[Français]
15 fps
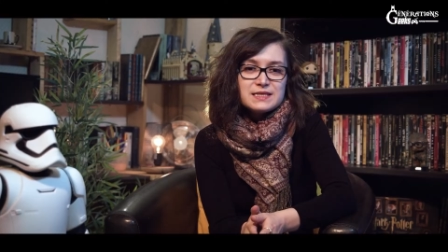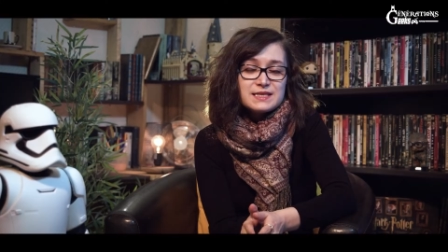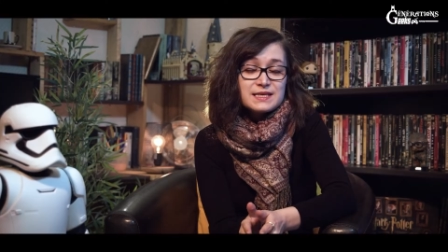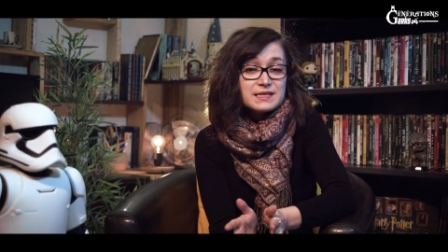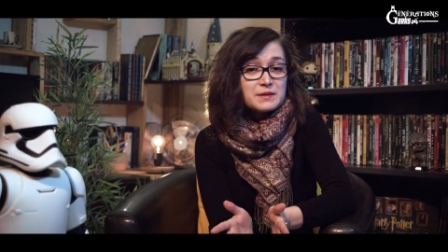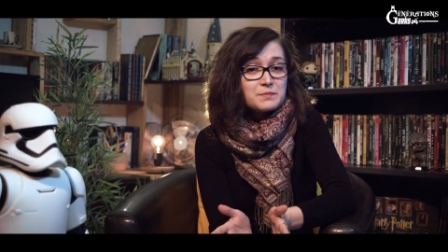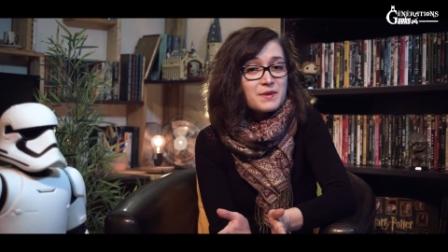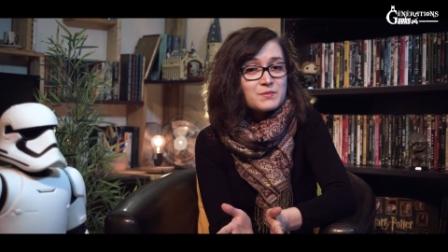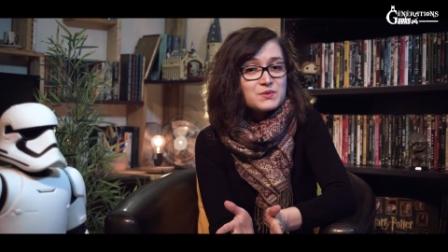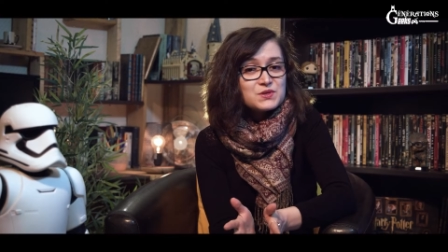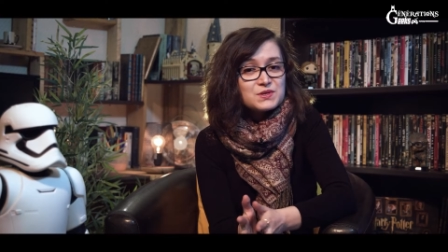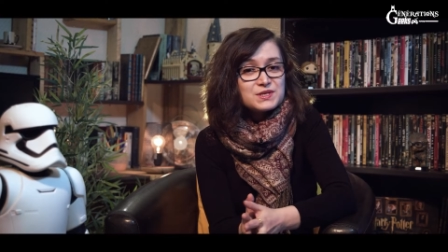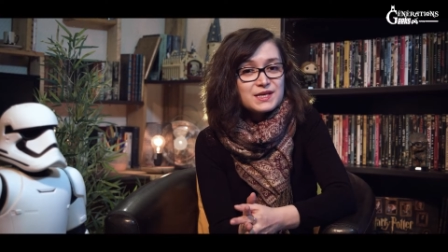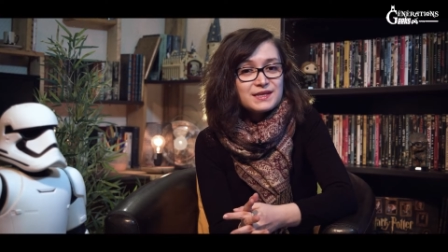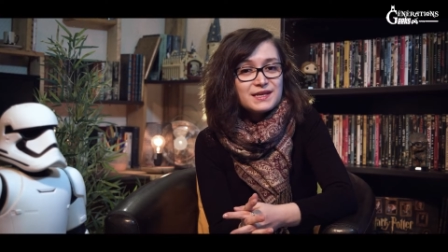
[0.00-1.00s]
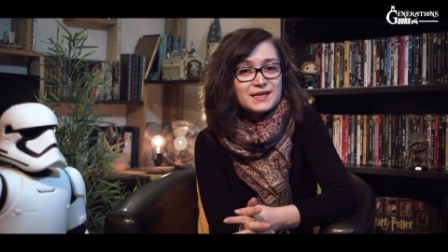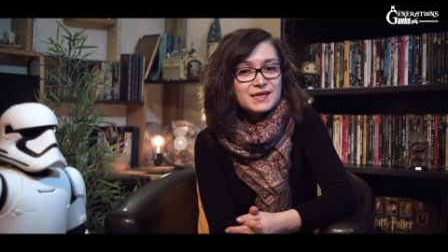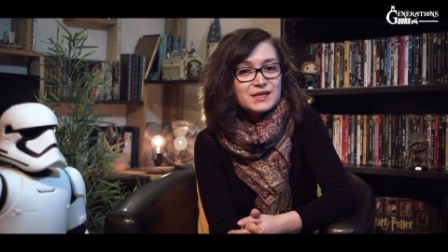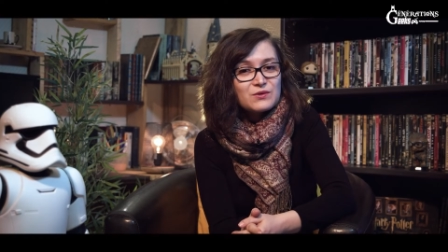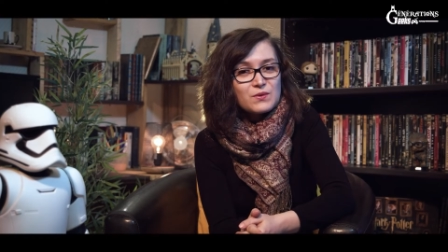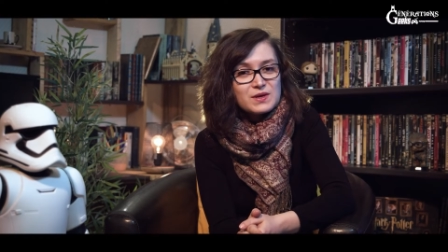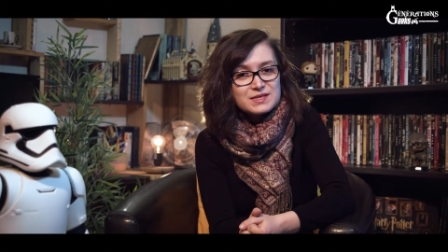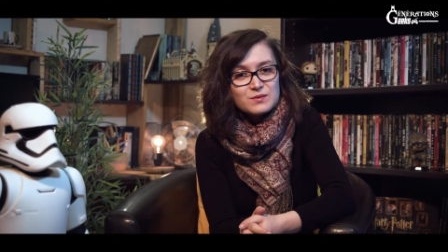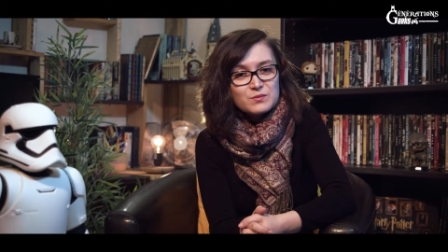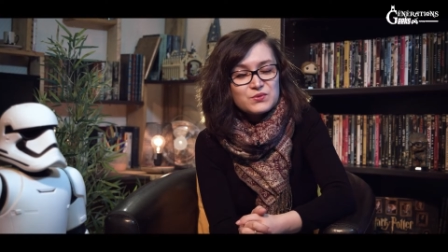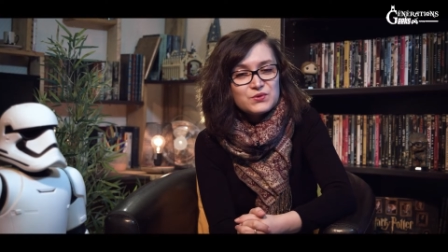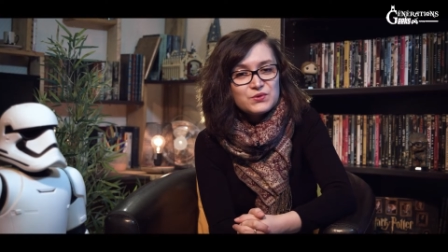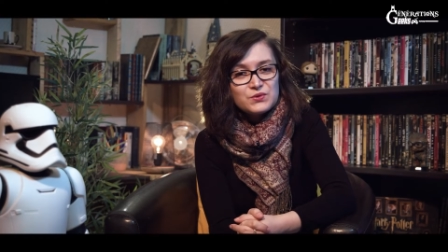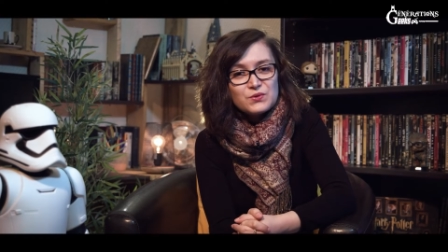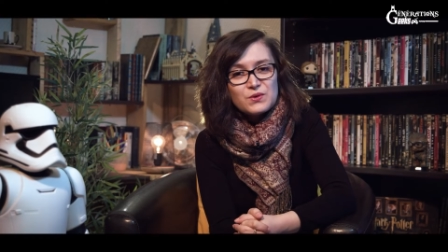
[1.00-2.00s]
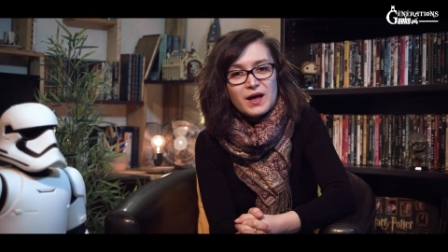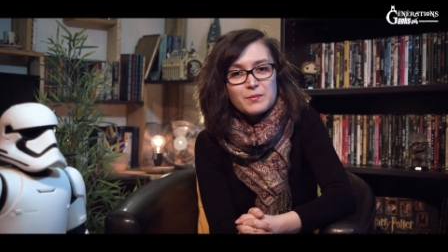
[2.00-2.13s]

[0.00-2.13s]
C'est cette même société qui, trois ans plus tôt,